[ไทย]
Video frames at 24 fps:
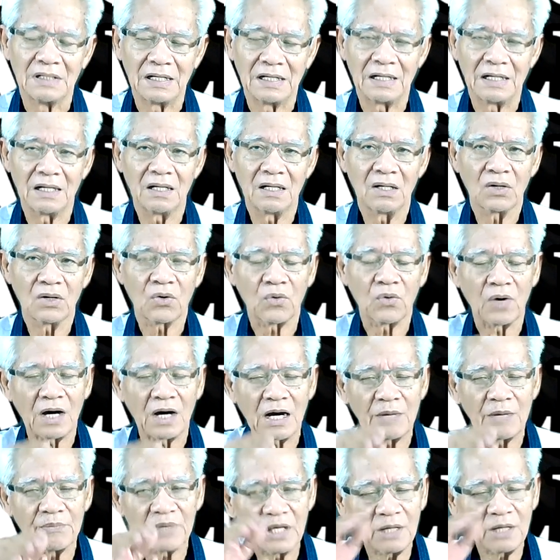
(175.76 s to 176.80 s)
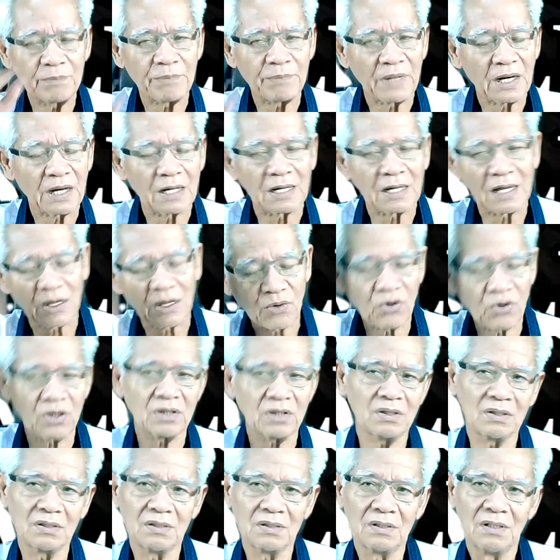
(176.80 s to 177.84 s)
นะความคิดเป็นอนาคต
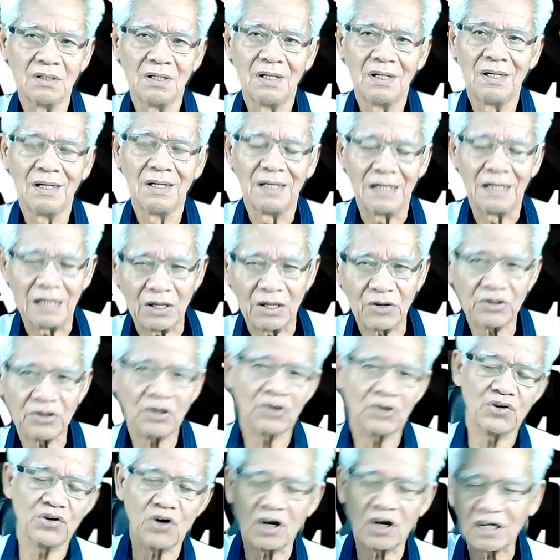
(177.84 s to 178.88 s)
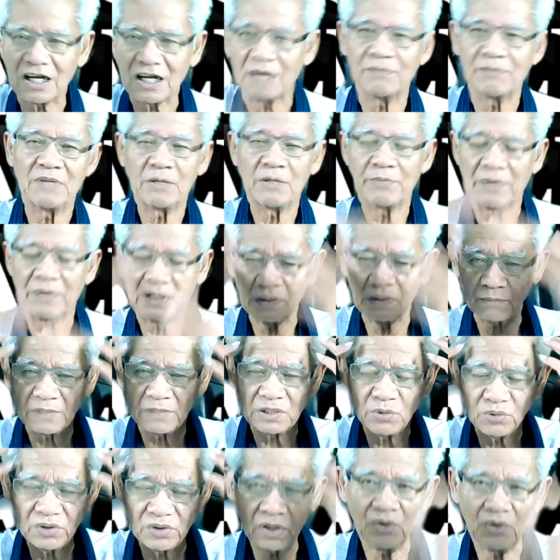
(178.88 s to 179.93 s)
เราก็ยังย้อนกลับมาบรร
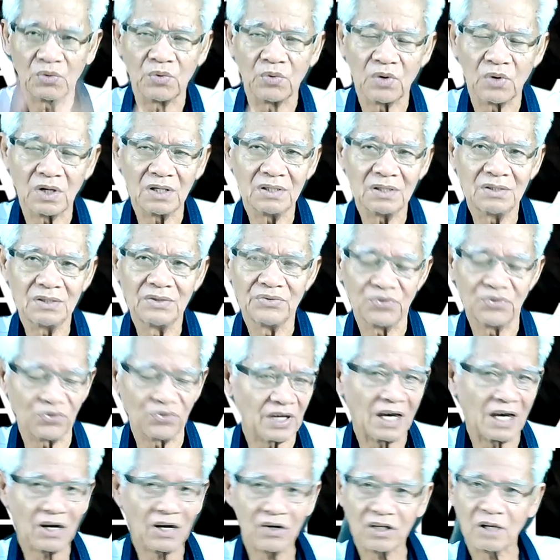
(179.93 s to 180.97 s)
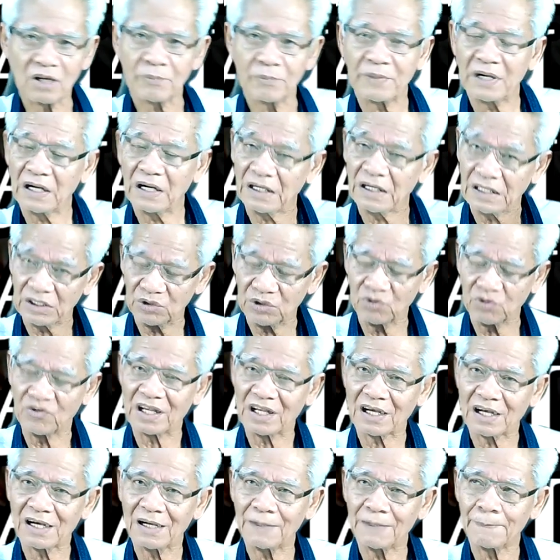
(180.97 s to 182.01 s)
ทุกที่หัวสุดท้ายก็ยังเป็นอดีตอยู่
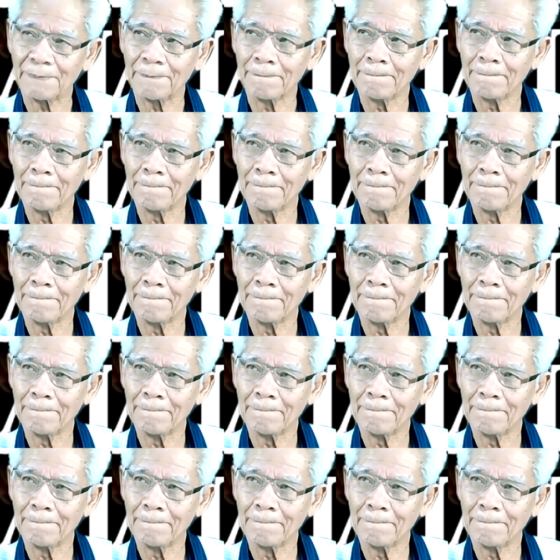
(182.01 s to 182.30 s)
นะครับ